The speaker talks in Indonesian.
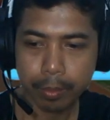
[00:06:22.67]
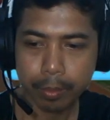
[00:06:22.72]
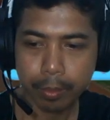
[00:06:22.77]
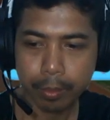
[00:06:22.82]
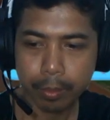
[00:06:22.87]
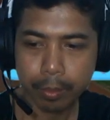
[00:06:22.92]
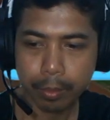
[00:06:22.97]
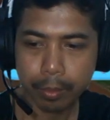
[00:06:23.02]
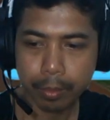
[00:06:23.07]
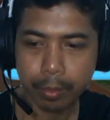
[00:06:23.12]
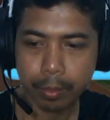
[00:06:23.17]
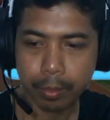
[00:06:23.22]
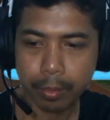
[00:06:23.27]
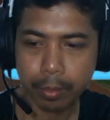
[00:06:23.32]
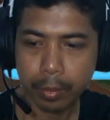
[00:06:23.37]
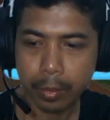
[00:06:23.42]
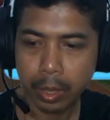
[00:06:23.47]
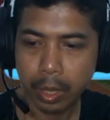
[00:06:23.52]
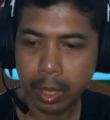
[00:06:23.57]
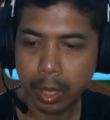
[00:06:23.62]
hmm,
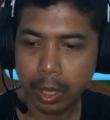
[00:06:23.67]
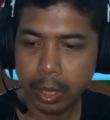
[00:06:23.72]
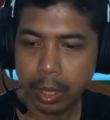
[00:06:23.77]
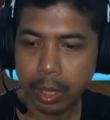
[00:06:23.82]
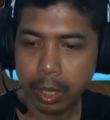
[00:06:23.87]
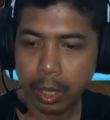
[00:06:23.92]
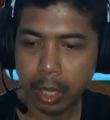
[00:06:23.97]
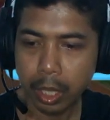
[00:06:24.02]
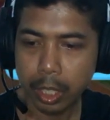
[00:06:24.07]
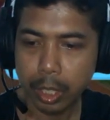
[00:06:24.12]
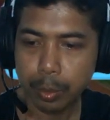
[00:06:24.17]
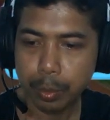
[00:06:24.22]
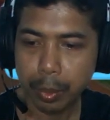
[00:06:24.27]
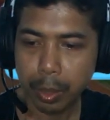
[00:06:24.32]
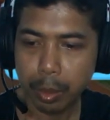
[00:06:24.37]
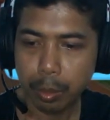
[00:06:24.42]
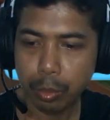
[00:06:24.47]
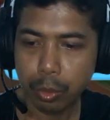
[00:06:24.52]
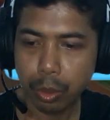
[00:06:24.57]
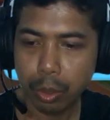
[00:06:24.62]
Ini
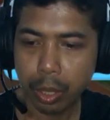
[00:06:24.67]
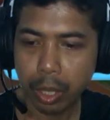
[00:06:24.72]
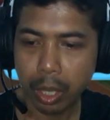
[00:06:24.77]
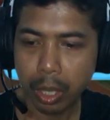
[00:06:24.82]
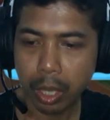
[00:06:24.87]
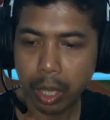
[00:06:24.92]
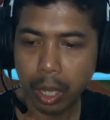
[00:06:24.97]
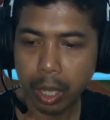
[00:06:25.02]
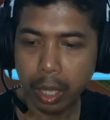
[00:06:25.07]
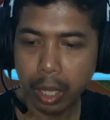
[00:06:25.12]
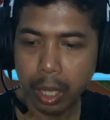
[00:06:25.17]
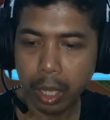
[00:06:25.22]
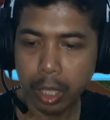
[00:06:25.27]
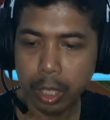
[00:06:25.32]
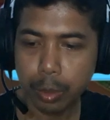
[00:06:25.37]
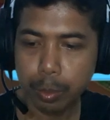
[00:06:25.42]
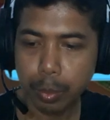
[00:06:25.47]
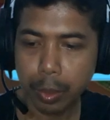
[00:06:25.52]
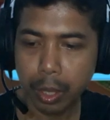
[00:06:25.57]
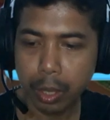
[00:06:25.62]
respect murid ada
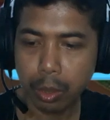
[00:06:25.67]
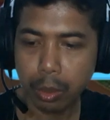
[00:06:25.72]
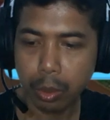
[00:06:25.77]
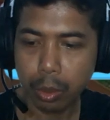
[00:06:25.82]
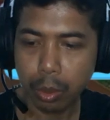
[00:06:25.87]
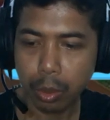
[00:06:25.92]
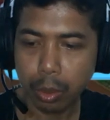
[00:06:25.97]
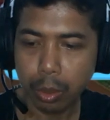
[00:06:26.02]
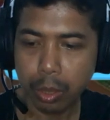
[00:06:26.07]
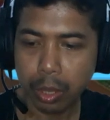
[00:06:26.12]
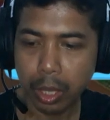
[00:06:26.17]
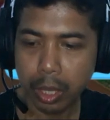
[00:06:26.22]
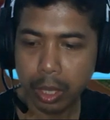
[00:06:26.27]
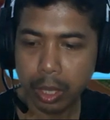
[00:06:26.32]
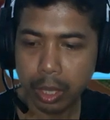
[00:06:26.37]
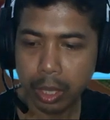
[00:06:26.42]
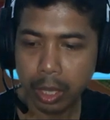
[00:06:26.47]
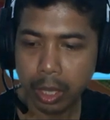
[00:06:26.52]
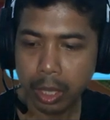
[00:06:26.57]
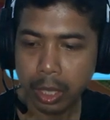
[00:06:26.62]
respect guru
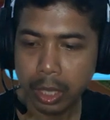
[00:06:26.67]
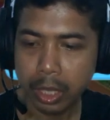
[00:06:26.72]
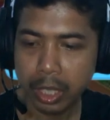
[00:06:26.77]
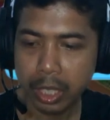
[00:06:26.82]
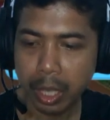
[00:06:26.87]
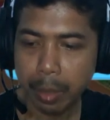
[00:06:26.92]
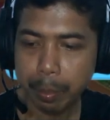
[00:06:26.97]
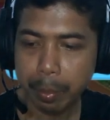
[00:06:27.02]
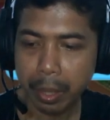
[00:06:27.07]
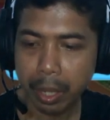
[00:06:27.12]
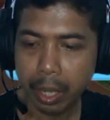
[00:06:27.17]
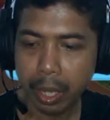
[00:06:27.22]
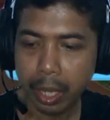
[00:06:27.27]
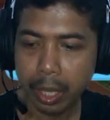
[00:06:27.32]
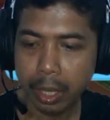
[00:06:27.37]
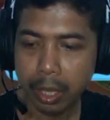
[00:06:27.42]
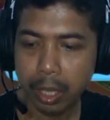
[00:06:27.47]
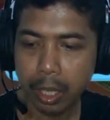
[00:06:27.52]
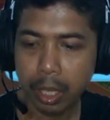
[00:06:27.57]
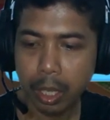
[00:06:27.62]
dan sampah
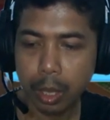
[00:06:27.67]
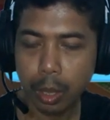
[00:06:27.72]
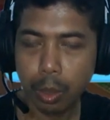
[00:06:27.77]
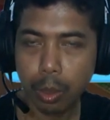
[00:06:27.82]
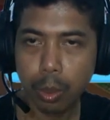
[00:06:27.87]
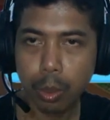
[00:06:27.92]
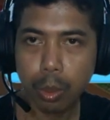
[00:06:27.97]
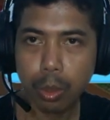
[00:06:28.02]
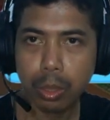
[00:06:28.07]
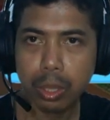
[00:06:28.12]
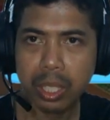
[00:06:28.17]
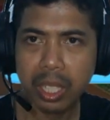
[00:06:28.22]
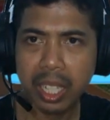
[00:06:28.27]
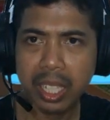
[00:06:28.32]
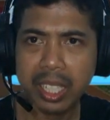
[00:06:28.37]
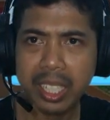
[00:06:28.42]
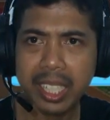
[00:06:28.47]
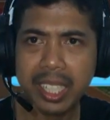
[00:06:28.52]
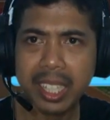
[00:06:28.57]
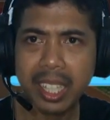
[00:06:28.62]
kantin oh
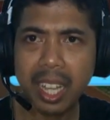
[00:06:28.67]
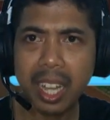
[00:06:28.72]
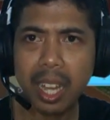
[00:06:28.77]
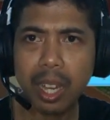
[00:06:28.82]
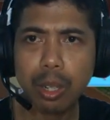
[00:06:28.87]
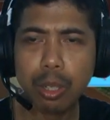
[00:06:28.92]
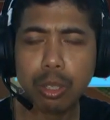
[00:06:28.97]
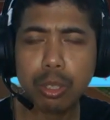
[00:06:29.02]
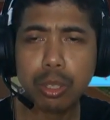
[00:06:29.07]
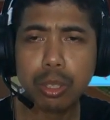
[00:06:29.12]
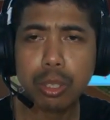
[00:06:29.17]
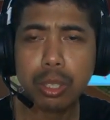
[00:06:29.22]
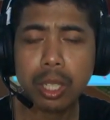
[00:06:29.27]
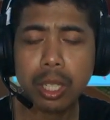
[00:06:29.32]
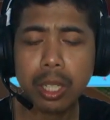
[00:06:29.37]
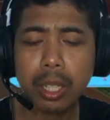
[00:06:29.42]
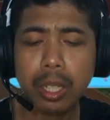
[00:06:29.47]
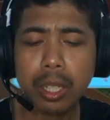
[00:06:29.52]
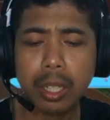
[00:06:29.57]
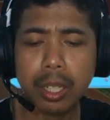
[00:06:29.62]
jadi kita harus
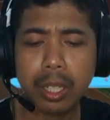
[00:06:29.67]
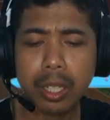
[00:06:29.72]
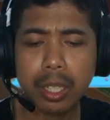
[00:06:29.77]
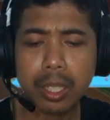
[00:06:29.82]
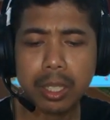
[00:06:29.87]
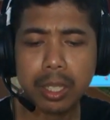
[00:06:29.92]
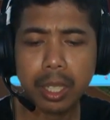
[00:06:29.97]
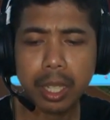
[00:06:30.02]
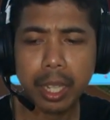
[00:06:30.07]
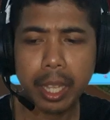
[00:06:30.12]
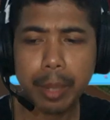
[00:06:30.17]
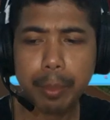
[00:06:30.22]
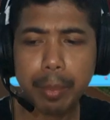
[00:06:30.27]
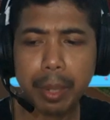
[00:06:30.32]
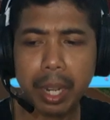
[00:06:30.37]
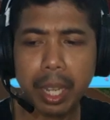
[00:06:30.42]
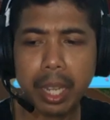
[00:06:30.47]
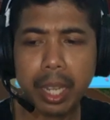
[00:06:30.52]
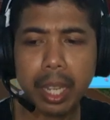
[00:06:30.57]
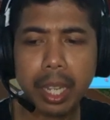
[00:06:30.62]
uh, selain
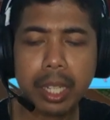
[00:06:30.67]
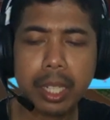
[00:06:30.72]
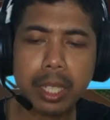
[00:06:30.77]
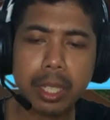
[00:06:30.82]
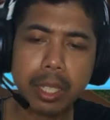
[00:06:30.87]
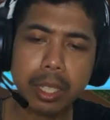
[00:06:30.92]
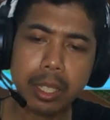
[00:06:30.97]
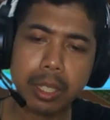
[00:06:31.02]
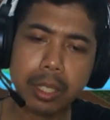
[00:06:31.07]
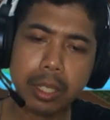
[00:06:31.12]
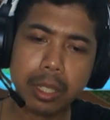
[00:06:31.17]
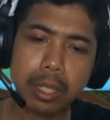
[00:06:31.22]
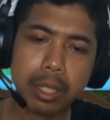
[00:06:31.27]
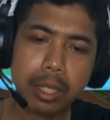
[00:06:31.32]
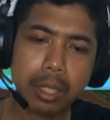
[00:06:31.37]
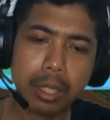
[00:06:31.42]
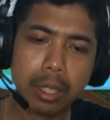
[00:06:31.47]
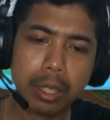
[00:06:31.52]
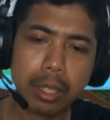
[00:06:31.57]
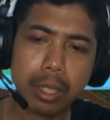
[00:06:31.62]
melayani
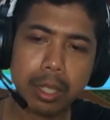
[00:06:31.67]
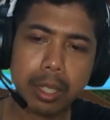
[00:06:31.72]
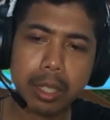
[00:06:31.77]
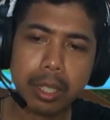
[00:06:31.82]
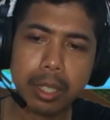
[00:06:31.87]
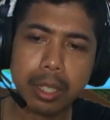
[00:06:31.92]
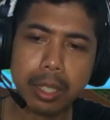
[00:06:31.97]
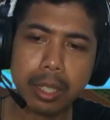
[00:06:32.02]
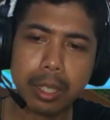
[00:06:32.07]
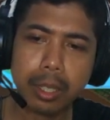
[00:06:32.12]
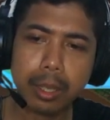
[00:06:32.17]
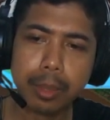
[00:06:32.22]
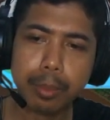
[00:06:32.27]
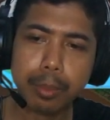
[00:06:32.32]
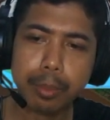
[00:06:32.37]
uh,